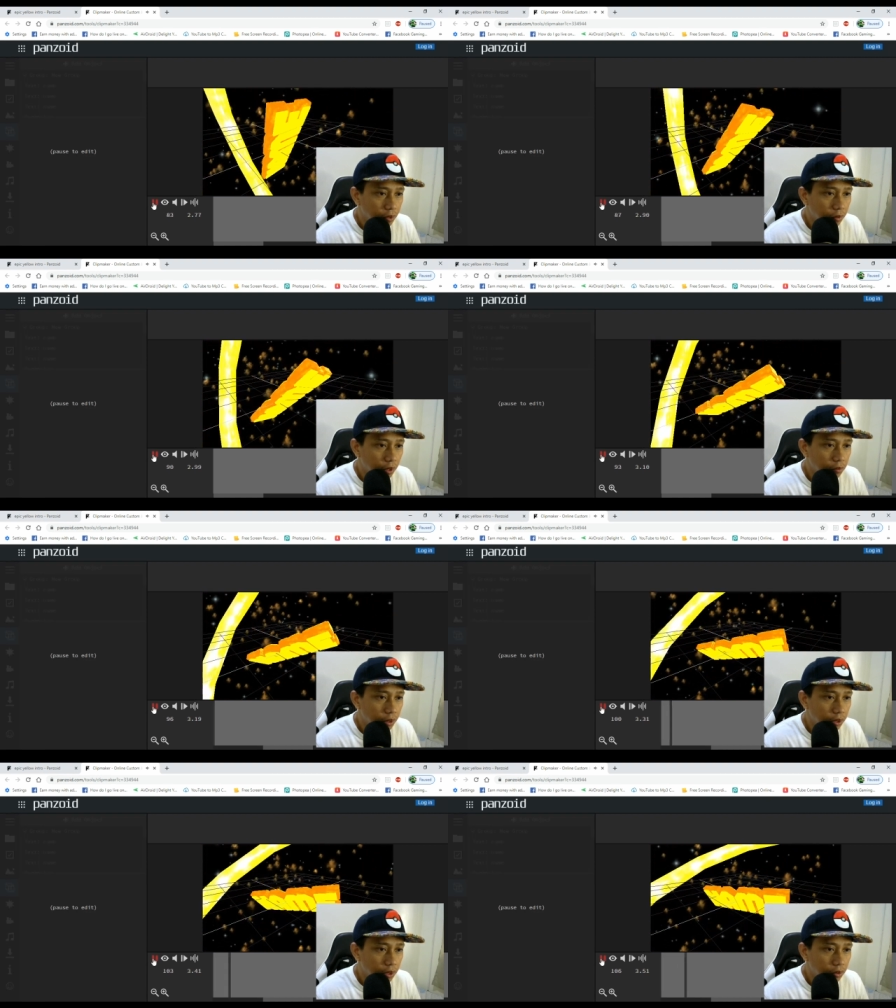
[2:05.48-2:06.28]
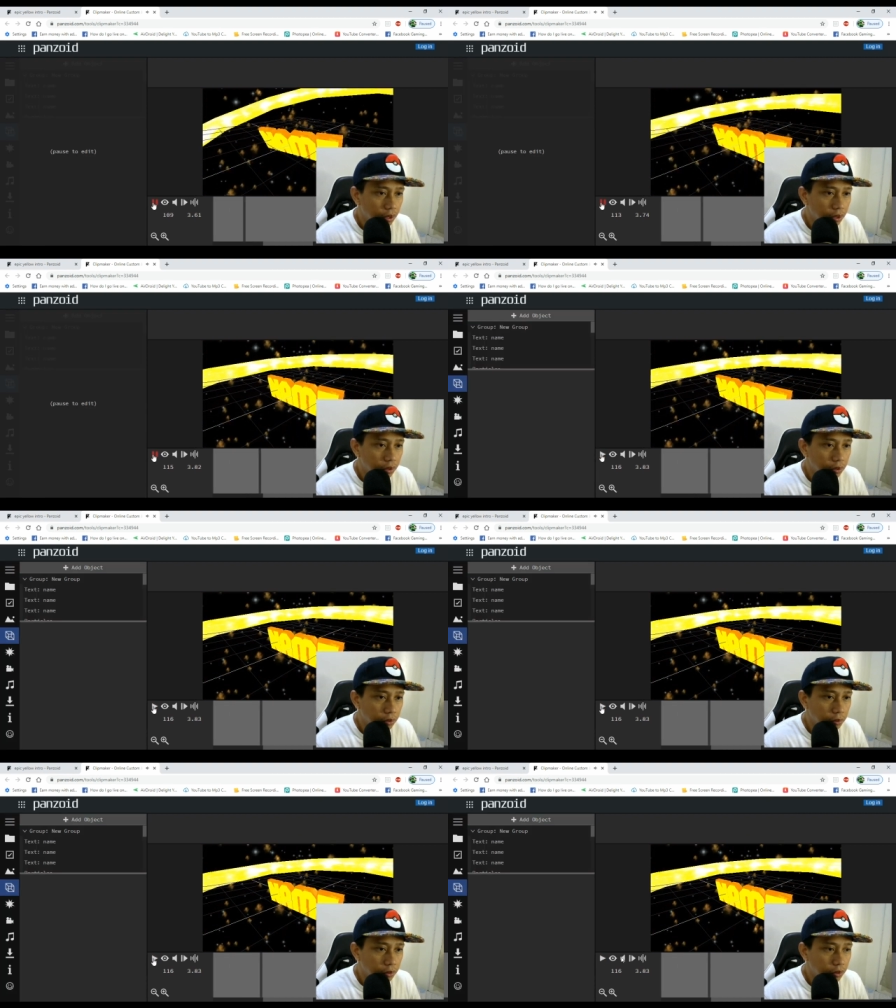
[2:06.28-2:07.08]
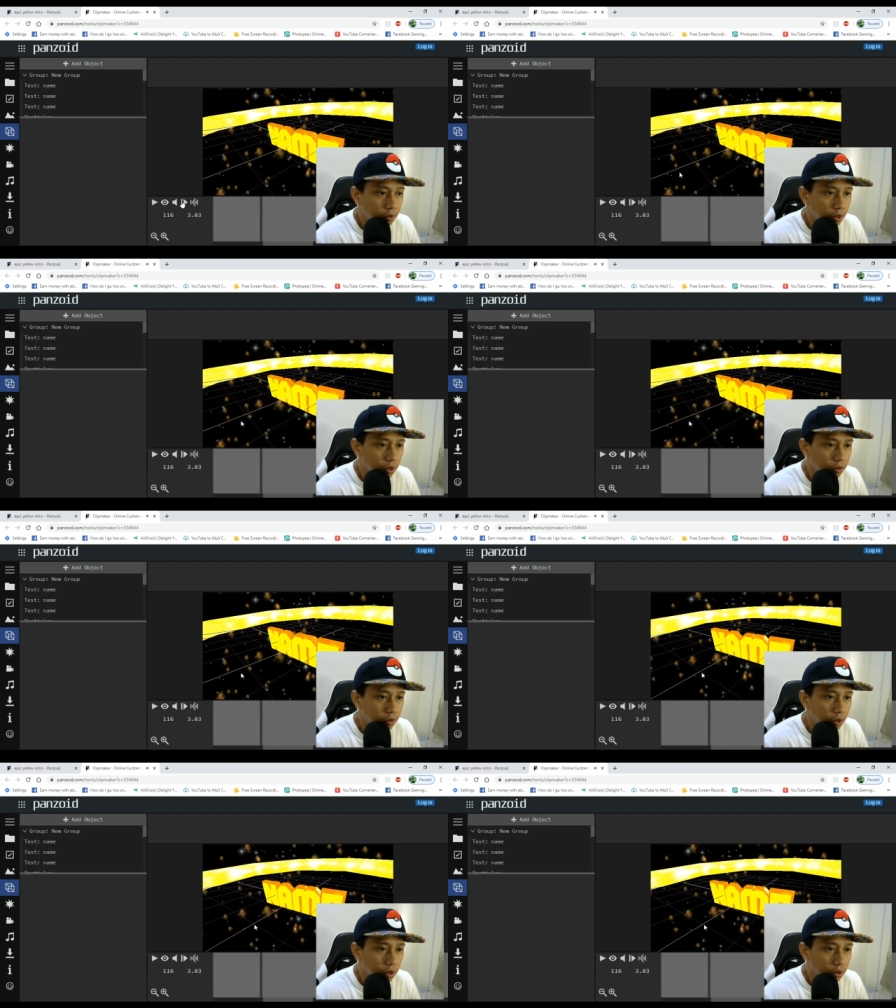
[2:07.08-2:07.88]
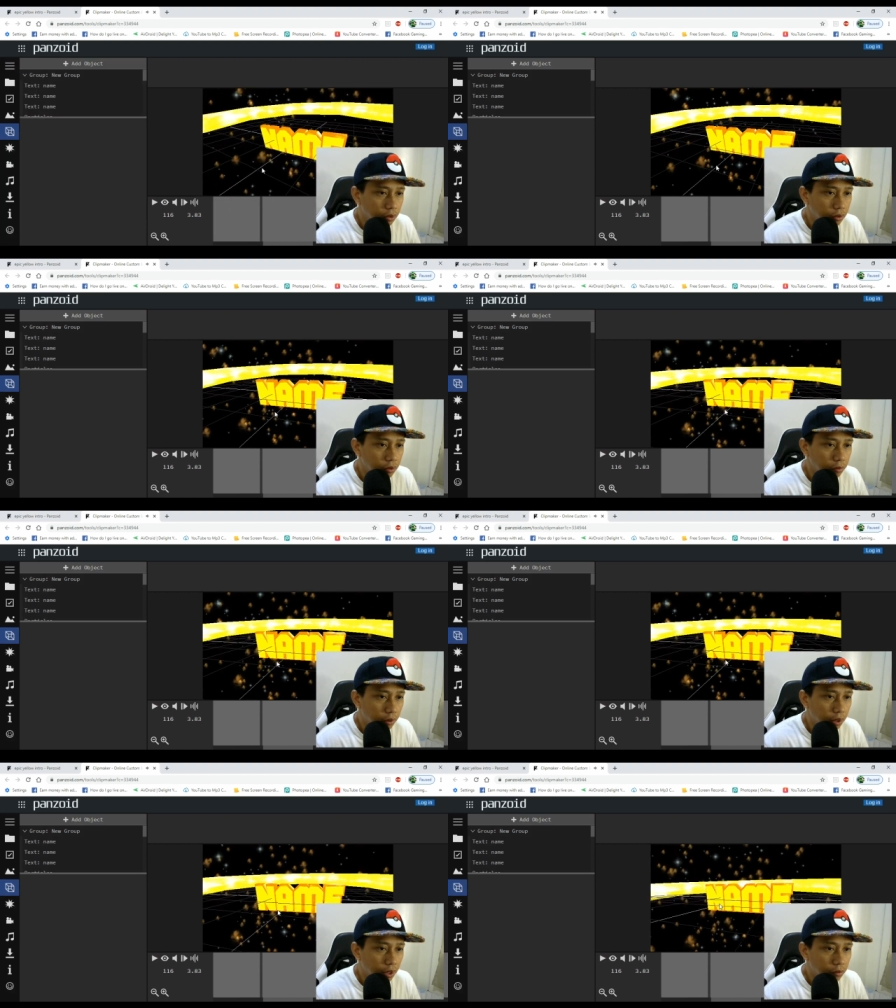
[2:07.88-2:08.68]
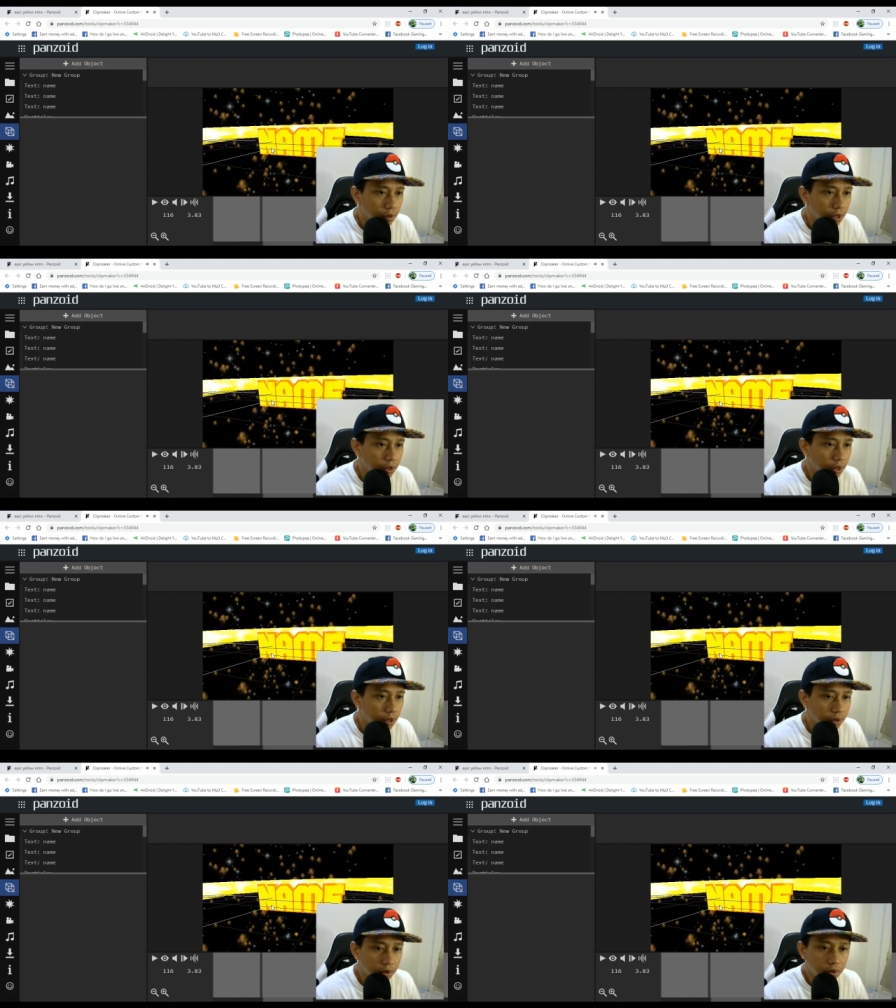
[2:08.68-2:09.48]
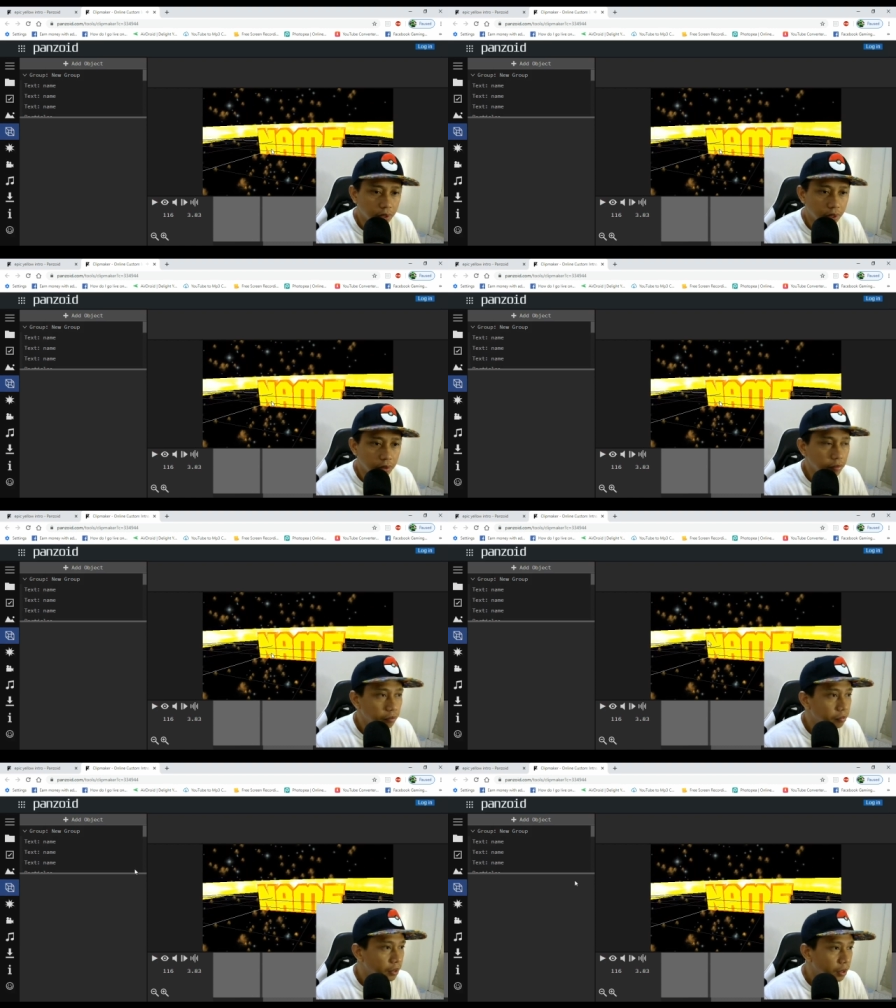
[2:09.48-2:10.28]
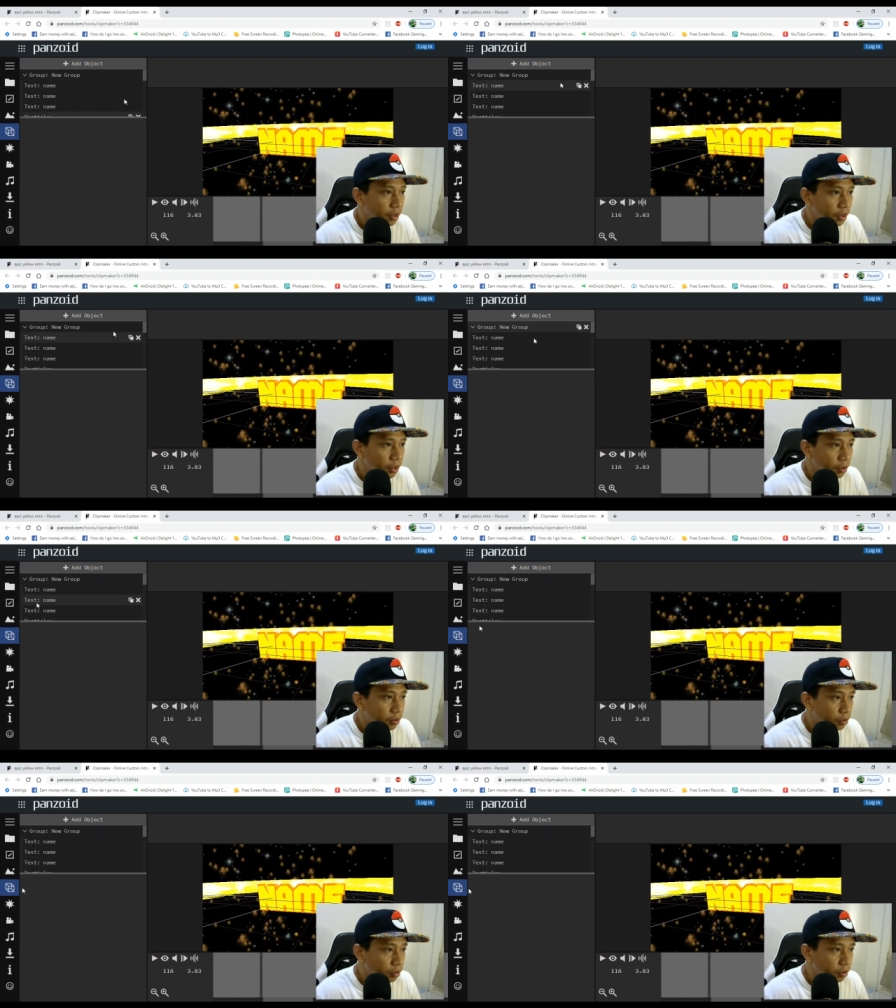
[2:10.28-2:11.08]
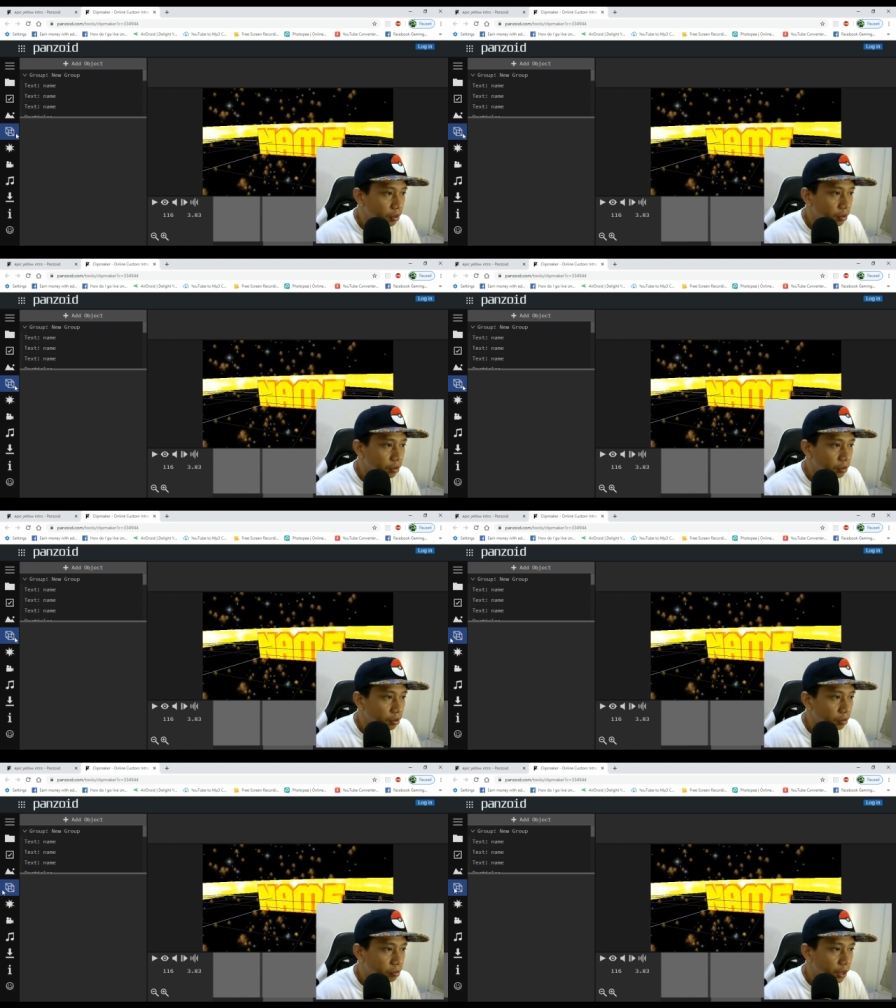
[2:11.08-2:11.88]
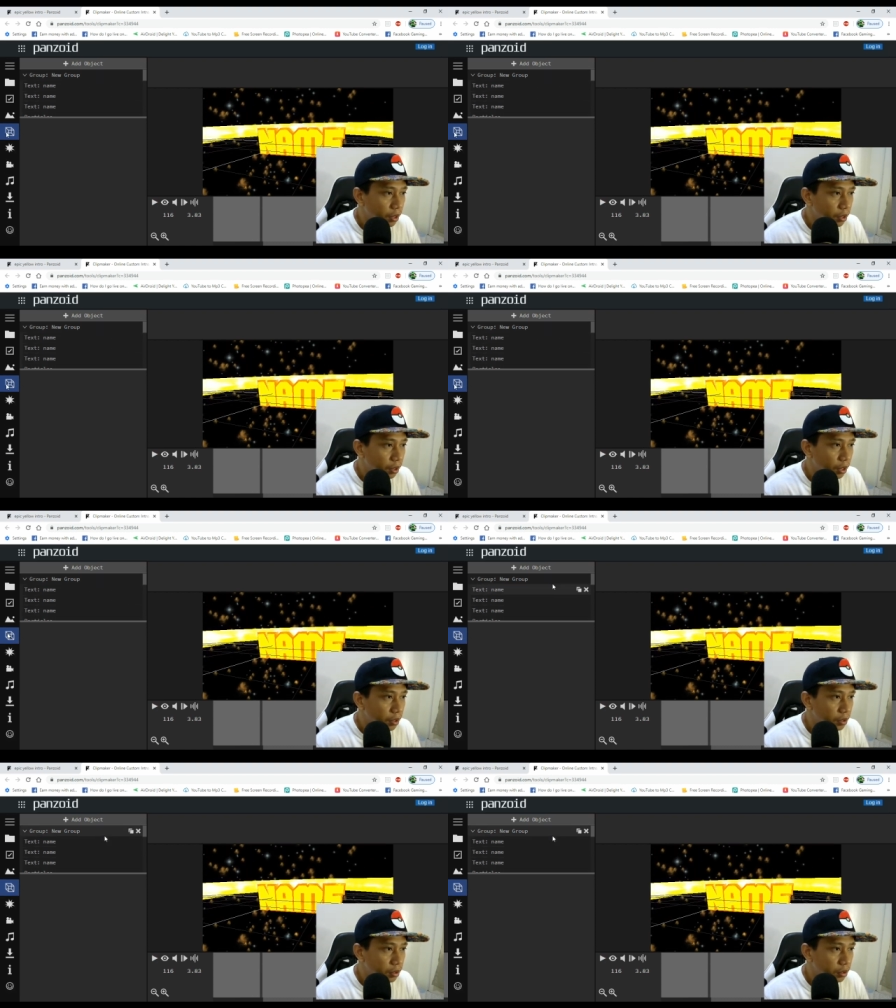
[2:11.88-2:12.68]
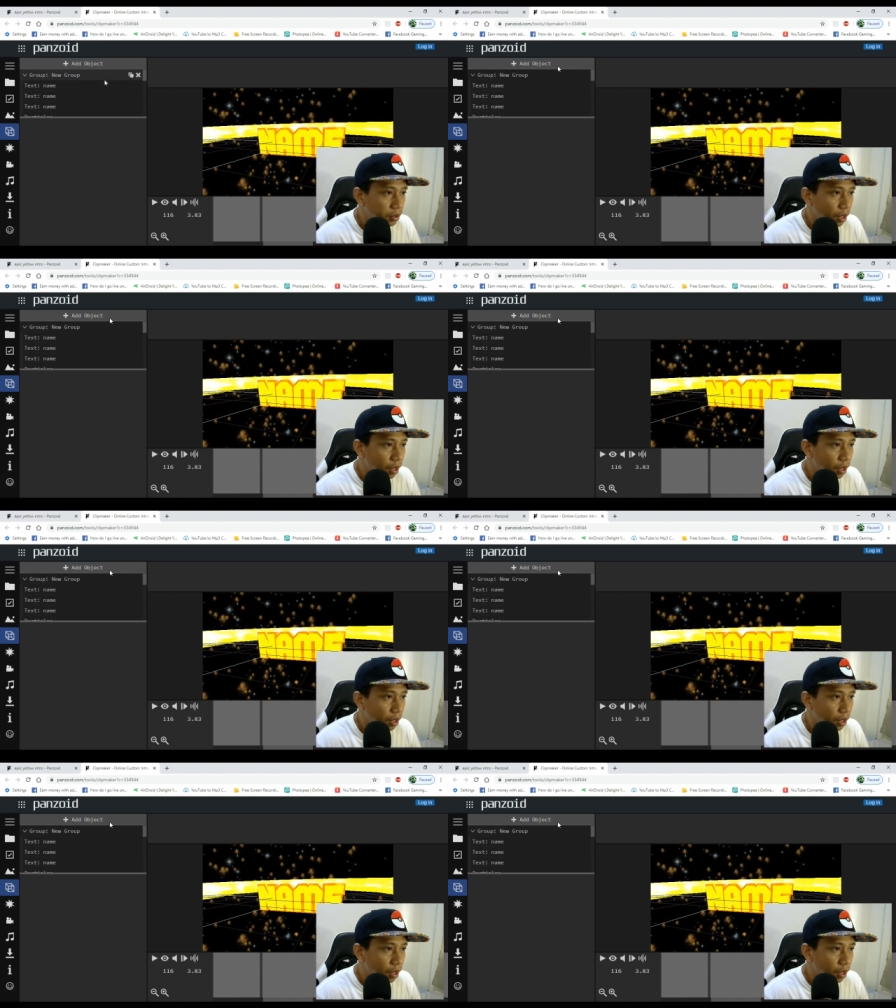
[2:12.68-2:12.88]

Para makita nyo lang. So, post nyo lang kung saan kayo komportable. Yan, sa name. So, click on object ha, guys.